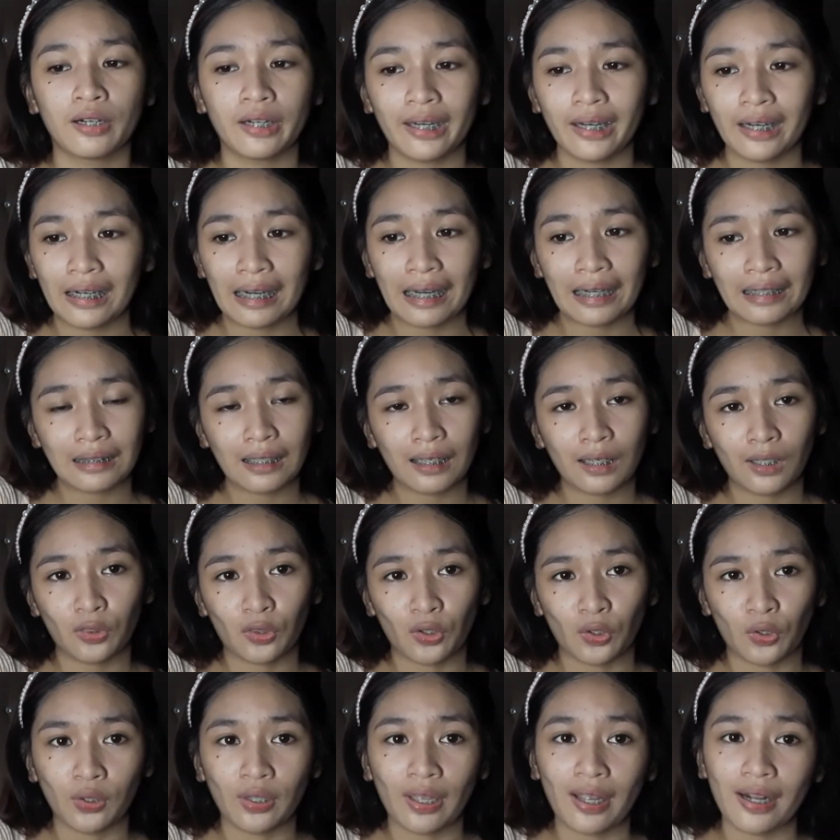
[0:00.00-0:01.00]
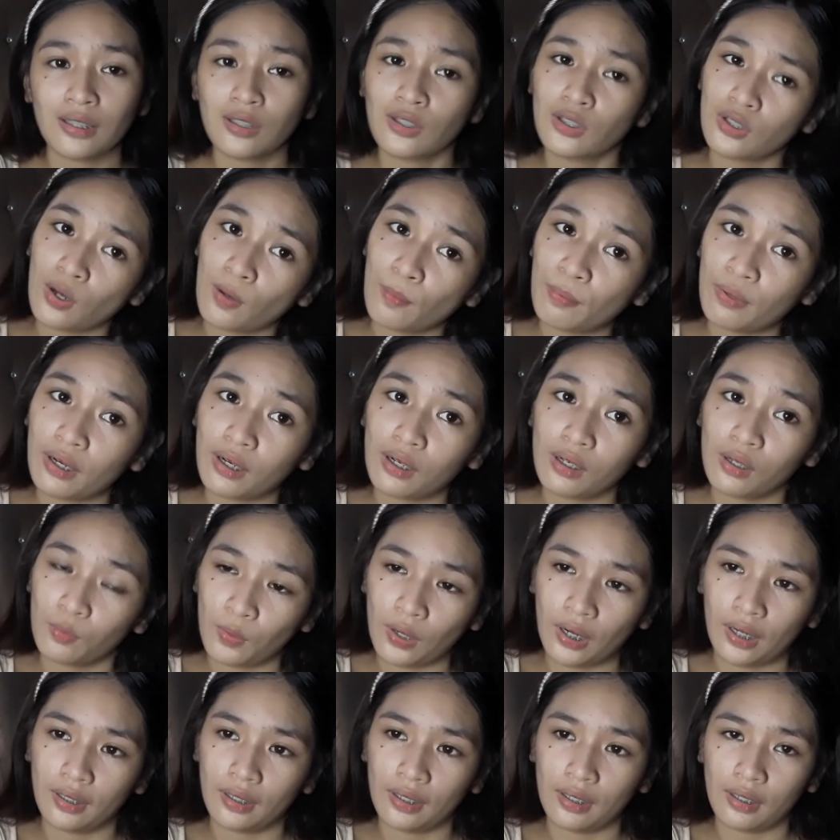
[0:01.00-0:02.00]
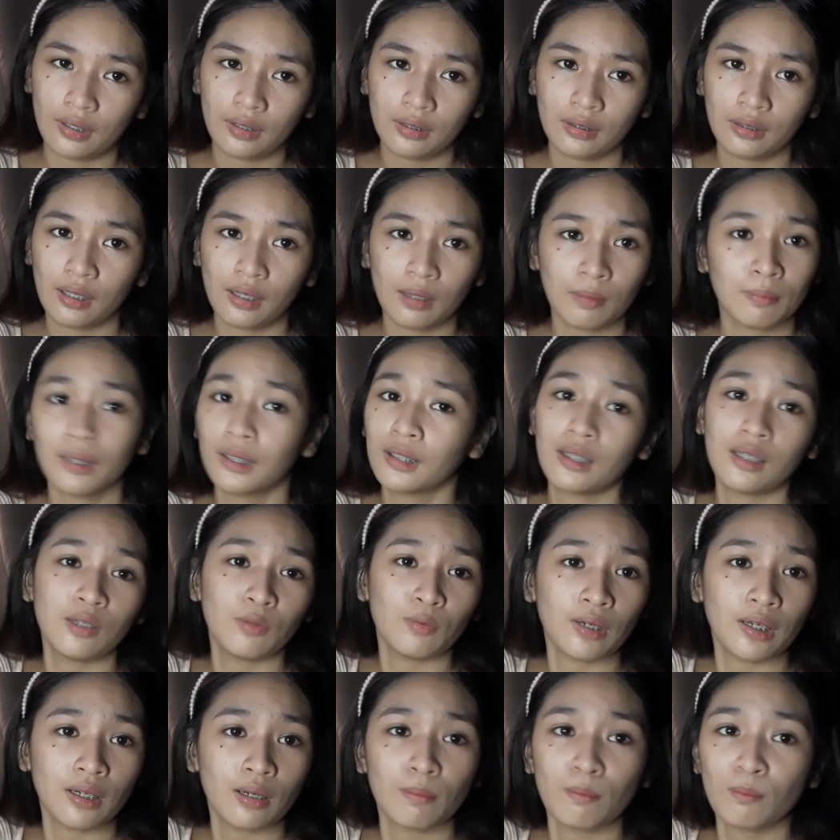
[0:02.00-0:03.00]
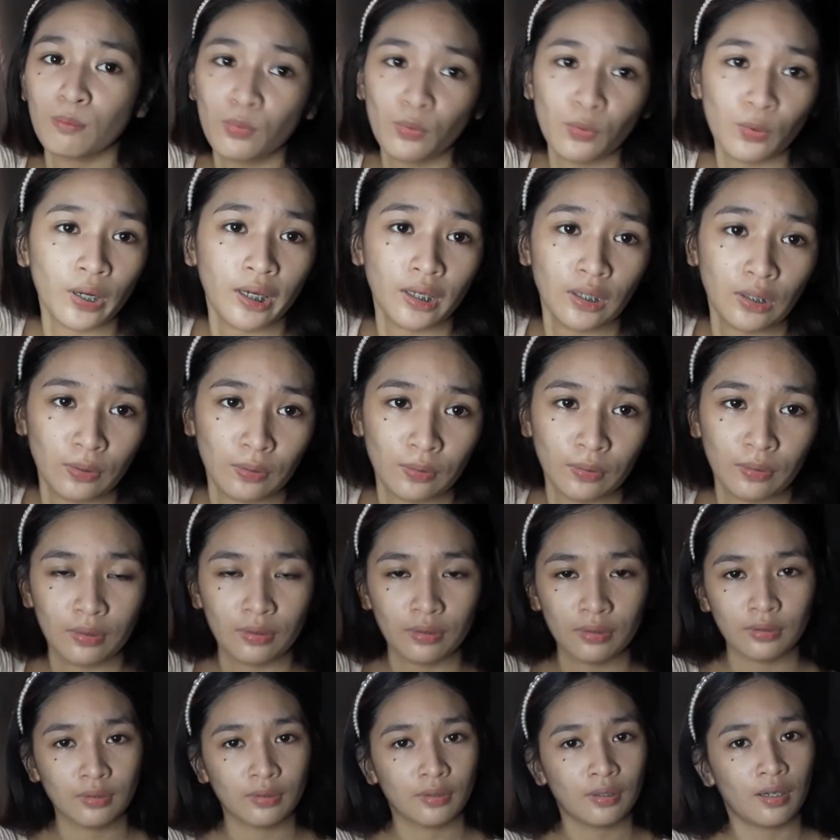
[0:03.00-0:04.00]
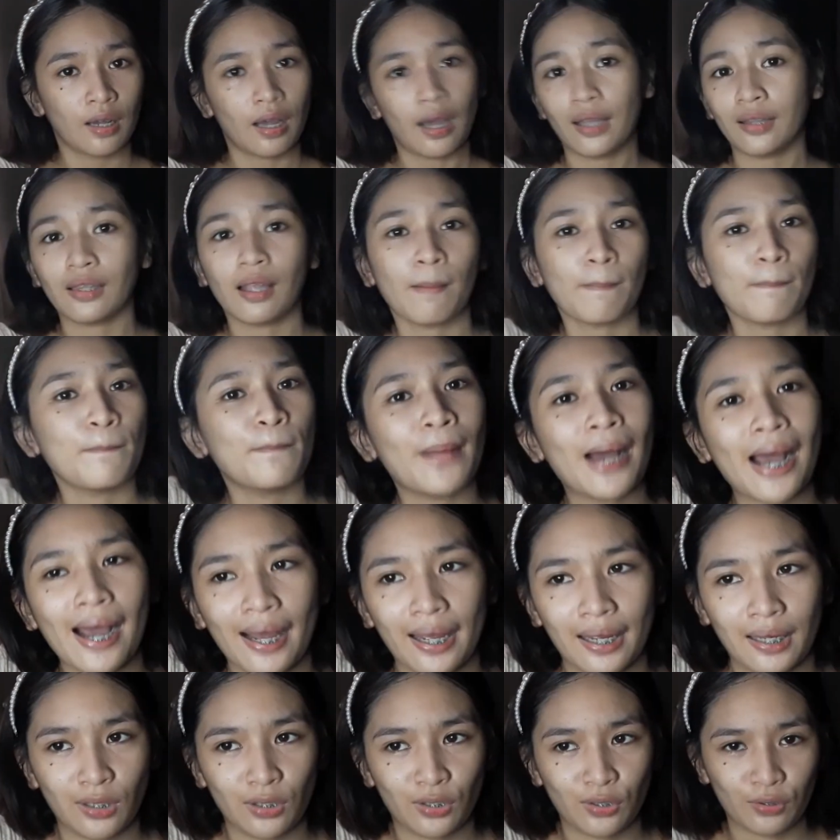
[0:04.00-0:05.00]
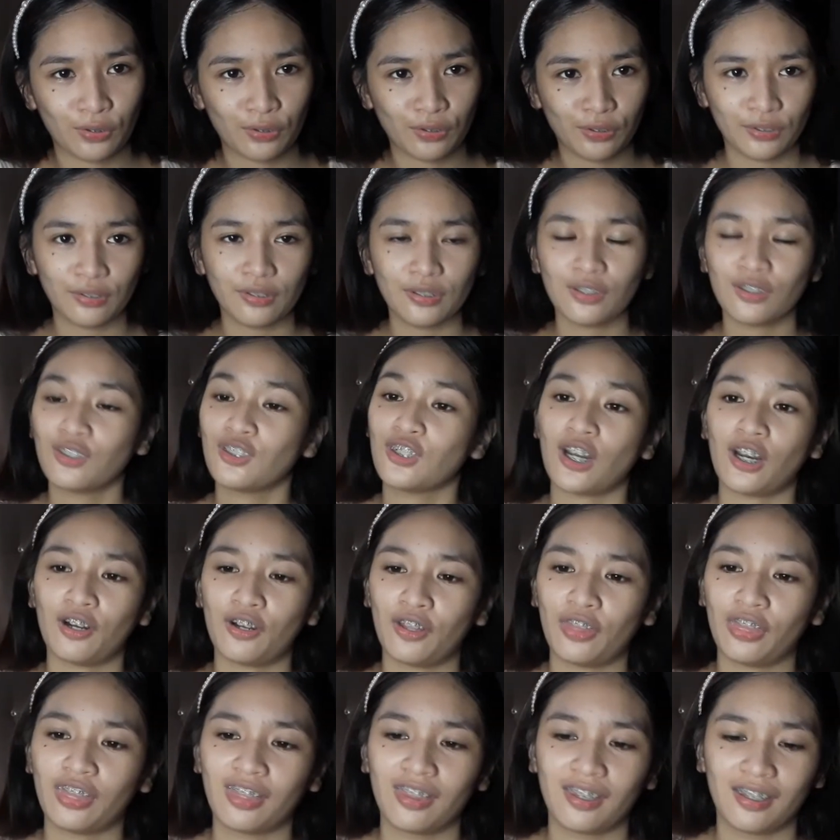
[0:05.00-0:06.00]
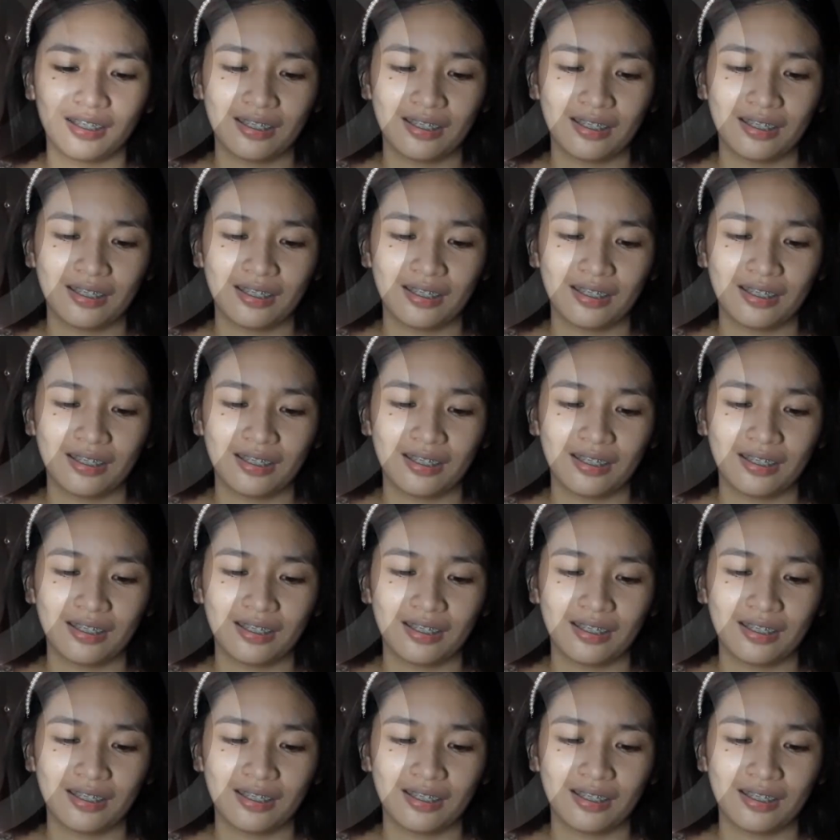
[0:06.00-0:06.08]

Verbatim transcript: Ring light na ito, dahil sobrang liwanag, talagang magliliwanag ang buhay nyo at ang bahay nyo. Charot.